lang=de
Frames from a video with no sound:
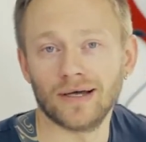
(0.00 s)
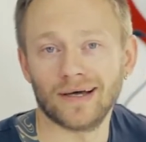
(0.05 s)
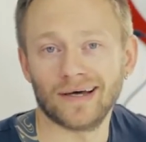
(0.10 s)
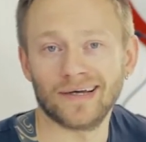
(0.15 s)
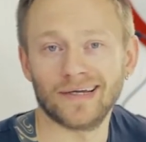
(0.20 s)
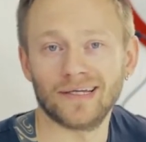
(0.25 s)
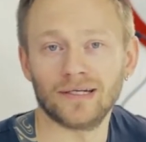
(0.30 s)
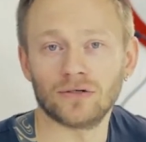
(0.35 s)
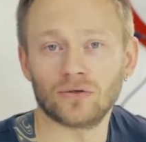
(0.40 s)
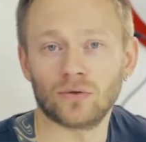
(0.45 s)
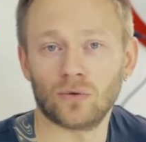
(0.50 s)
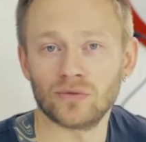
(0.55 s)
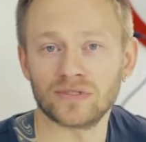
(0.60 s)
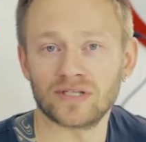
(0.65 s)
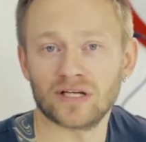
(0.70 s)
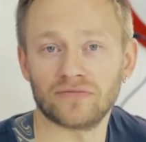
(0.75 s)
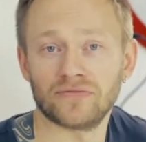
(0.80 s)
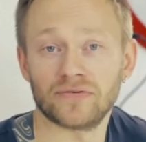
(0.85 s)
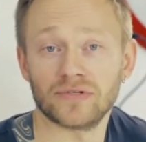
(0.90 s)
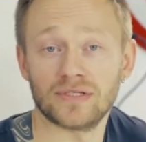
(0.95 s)
eine
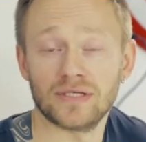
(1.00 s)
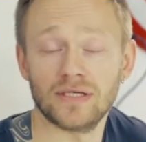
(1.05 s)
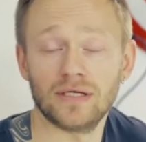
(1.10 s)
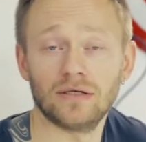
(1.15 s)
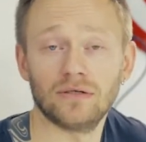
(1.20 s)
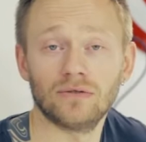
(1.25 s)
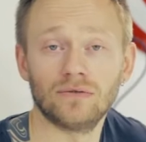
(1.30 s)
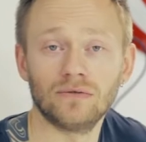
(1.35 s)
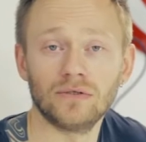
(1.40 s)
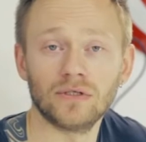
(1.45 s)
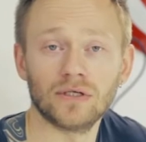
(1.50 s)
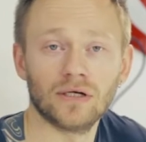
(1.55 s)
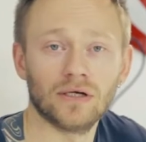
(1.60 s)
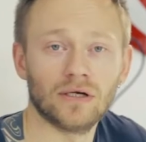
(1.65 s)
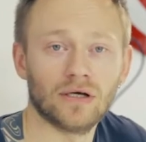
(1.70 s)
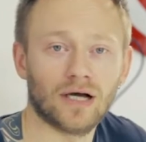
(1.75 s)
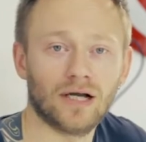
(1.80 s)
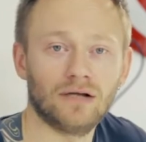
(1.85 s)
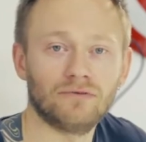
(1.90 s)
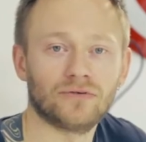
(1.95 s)
rosa Versiegelung
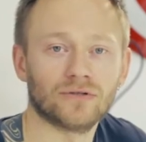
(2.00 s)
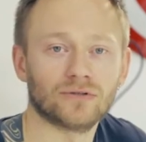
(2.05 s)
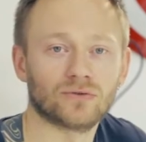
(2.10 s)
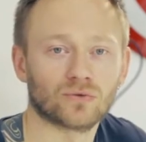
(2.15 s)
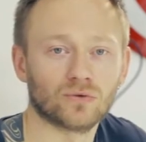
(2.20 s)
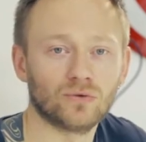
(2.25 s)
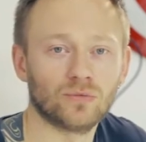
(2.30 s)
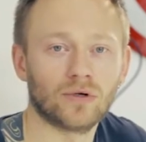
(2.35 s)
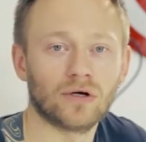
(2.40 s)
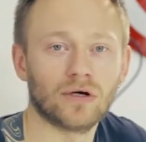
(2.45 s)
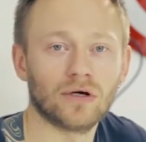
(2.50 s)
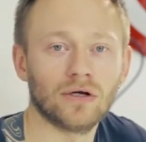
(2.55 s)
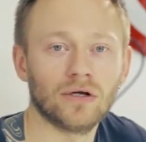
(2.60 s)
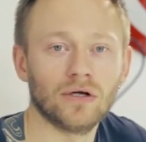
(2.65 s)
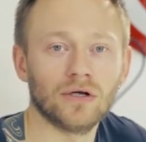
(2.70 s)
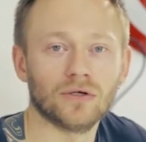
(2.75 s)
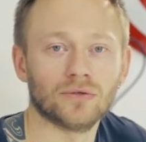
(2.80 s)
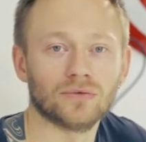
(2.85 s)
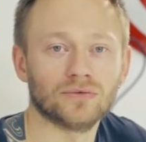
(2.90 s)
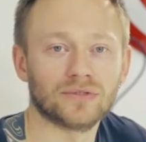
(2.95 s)
einfach drüber
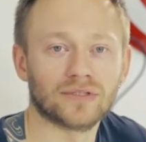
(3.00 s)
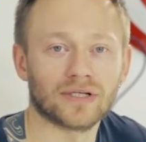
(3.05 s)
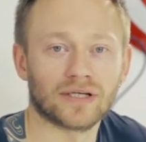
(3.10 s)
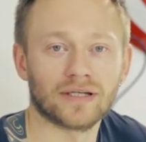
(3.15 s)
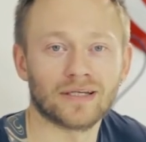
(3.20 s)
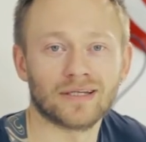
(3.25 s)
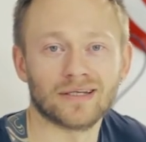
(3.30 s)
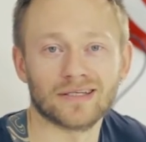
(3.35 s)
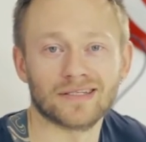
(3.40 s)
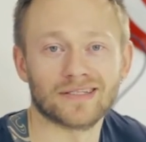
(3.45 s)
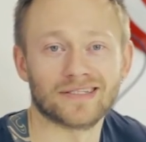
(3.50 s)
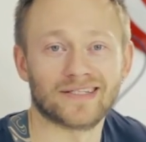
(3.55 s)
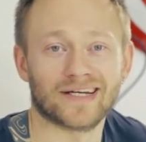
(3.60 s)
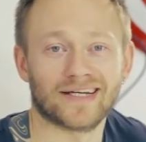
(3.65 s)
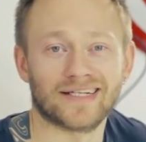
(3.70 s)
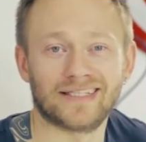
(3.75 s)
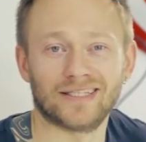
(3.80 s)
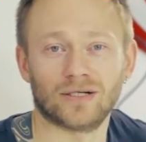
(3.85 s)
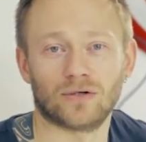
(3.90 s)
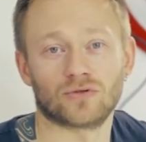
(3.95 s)
und dann
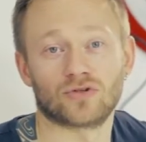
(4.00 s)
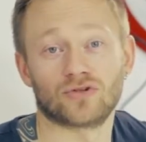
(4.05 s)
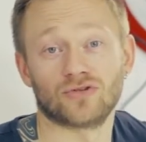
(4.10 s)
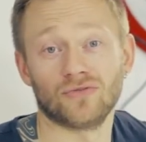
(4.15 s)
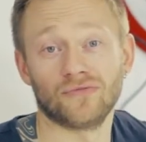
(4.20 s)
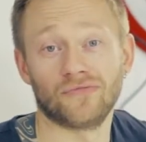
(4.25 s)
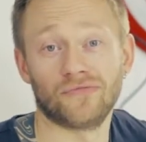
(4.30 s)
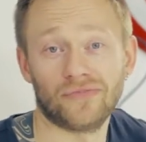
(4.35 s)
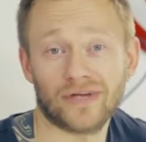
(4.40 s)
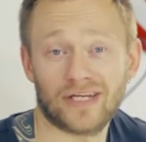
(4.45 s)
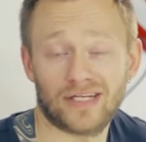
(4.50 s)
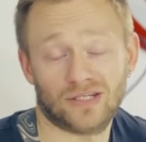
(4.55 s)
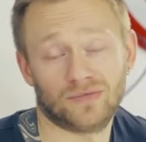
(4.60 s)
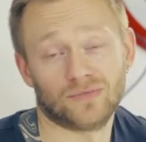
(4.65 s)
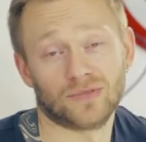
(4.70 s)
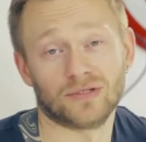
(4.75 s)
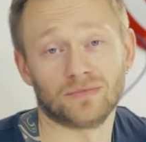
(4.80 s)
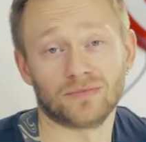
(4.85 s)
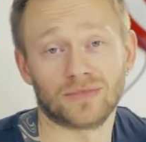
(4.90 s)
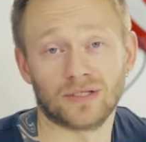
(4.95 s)
seid ihr auch schon fertig
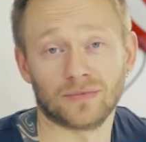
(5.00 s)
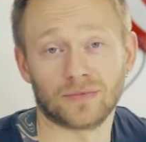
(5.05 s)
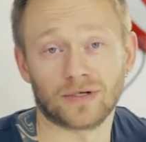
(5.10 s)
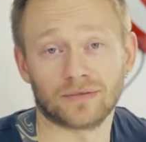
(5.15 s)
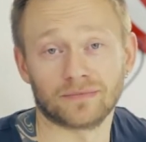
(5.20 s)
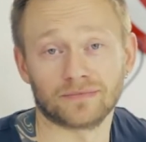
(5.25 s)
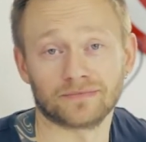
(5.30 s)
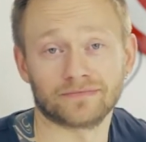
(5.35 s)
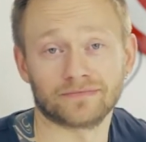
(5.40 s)
mit dem Thema.